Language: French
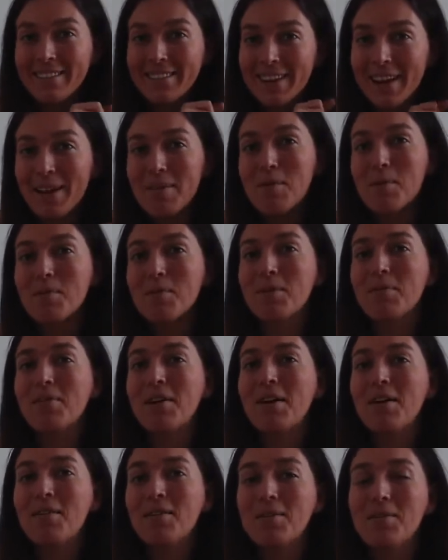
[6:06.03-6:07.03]
vraiment mieux
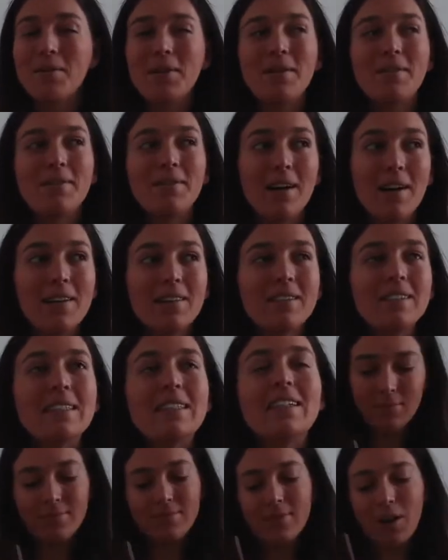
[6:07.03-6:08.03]
faire en 2020.
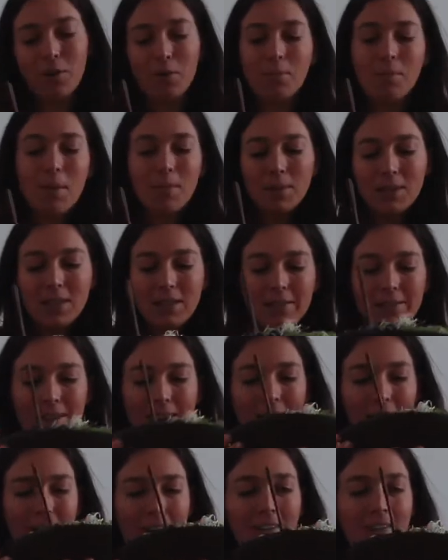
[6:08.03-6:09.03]
Donc, ma petite
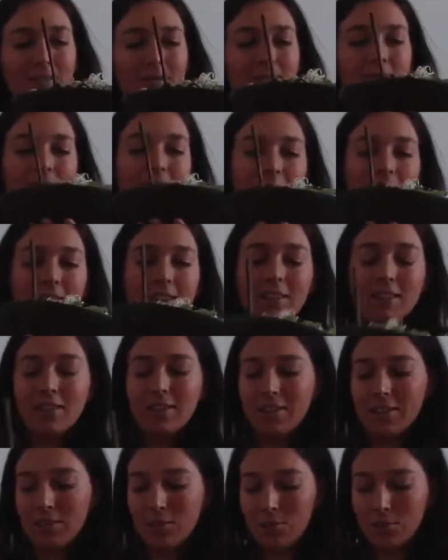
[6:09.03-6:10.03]
salade.
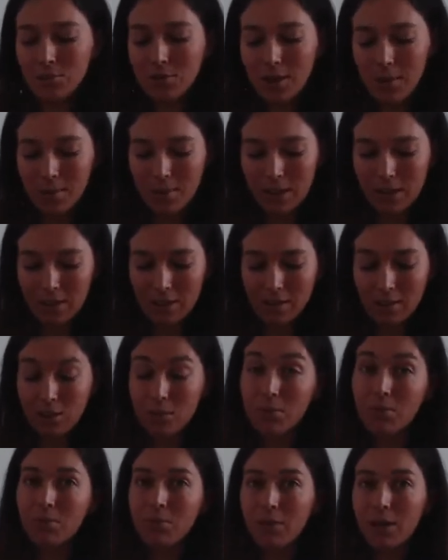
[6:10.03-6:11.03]
Tout va bien. Et
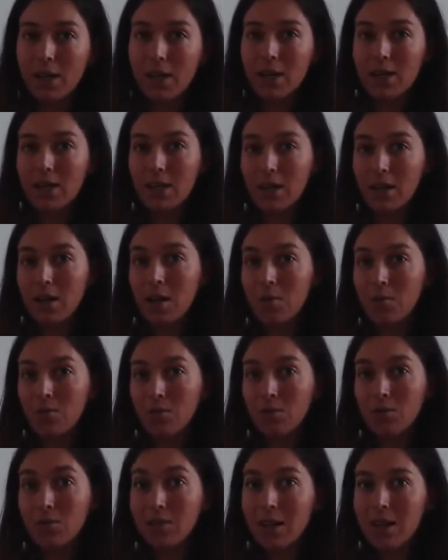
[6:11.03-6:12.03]
comme vous voyez, c'est quand même
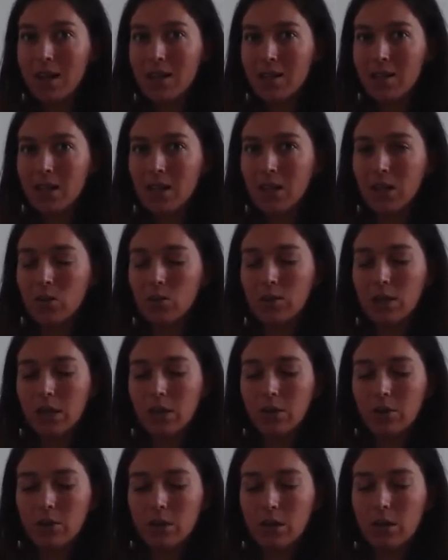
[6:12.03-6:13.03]
une taille assez
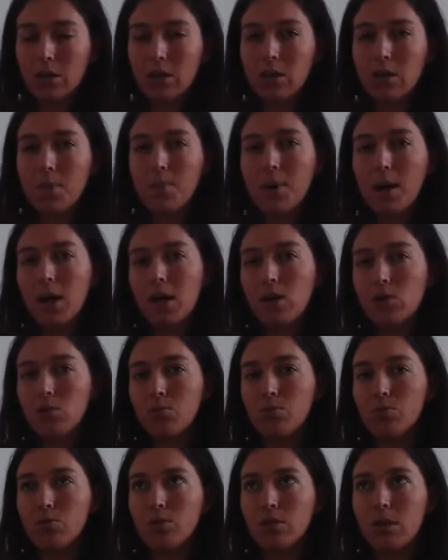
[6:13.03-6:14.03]
conséquente. Hein. C'est pas le
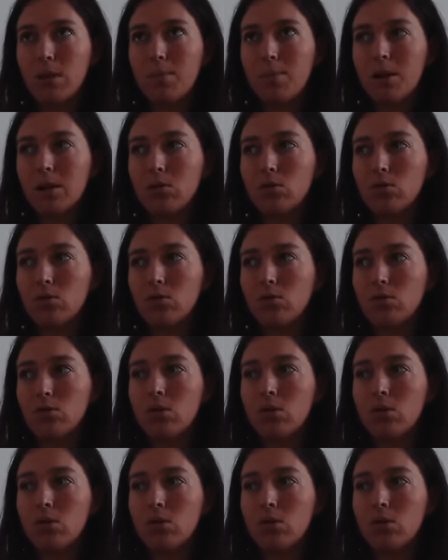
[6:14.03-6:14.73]
but, c'est pas de